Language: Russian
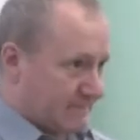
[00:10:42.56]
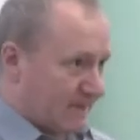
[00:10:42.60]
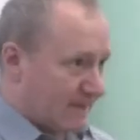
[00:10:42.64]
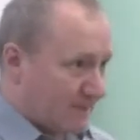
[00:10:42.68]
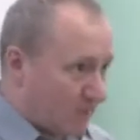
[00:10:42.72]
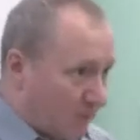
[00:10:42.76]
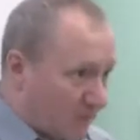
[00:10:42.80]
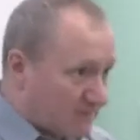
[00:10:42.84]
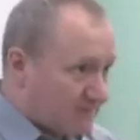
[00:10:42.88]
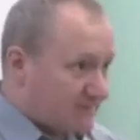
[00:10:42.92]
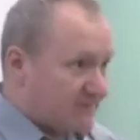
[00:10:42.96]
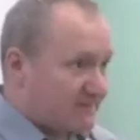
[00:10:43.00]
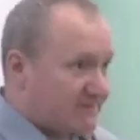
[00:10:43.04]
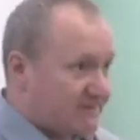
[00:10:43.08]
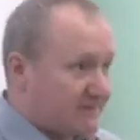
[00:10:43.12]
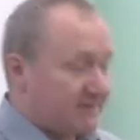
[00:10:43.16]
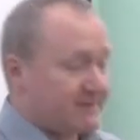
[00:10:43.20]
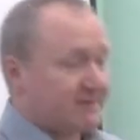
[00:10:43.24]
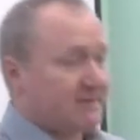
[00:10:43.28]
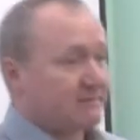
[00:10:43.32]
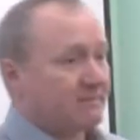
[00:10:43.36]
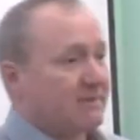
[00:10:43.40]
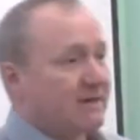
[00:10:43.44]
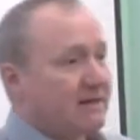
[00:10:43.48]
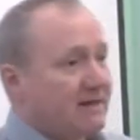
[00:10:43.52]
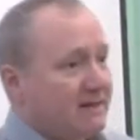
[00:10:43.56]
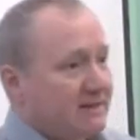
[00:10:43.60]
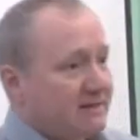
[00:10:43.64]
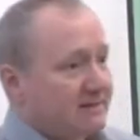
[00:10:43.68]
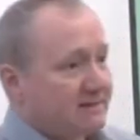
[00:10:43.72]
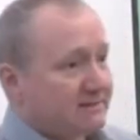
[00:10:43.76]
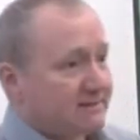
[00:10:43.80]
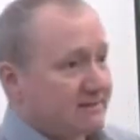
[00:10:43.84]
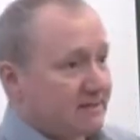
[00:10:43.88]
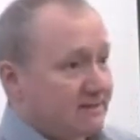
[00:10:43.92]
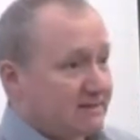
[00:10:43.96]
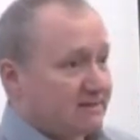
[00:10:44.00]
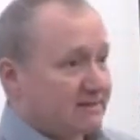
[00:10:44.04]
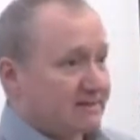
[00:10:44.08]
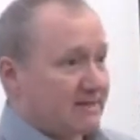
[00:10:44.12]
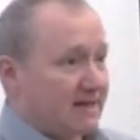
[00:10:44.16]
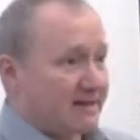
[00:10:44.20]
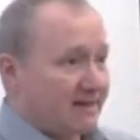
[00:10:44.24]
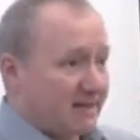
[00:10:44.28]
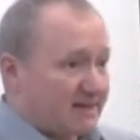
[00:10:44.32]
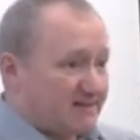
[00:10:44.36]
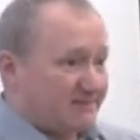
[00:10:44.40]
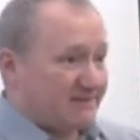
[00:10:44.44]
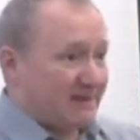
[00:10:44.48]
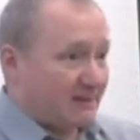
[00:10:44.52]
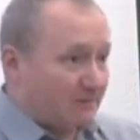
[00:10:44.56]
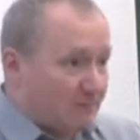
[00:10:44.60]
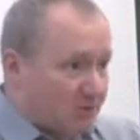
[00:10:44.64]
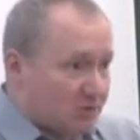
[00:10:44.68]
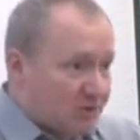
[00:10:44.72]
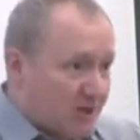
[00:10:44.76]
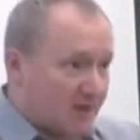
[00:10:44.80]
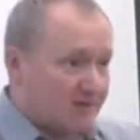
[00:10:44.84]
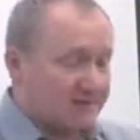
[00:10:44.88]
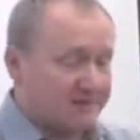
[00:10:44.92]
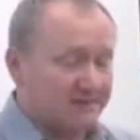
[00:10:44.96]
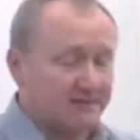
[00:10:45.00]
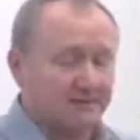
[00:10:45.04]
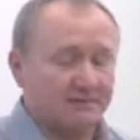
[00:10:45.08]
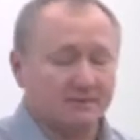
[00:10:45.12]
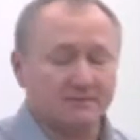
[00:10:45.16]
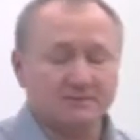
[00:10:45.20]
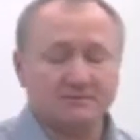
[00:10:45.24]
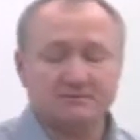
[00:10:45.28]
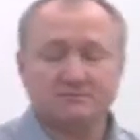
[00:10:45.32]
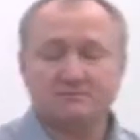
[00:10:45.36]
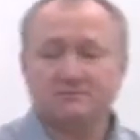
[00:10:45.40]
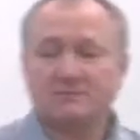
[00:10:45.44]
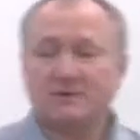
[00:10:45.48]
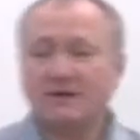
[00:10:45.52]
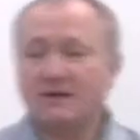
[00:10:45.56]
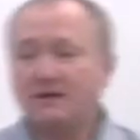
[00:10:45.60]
бороться с этим, надо как раз второй шаг сделать.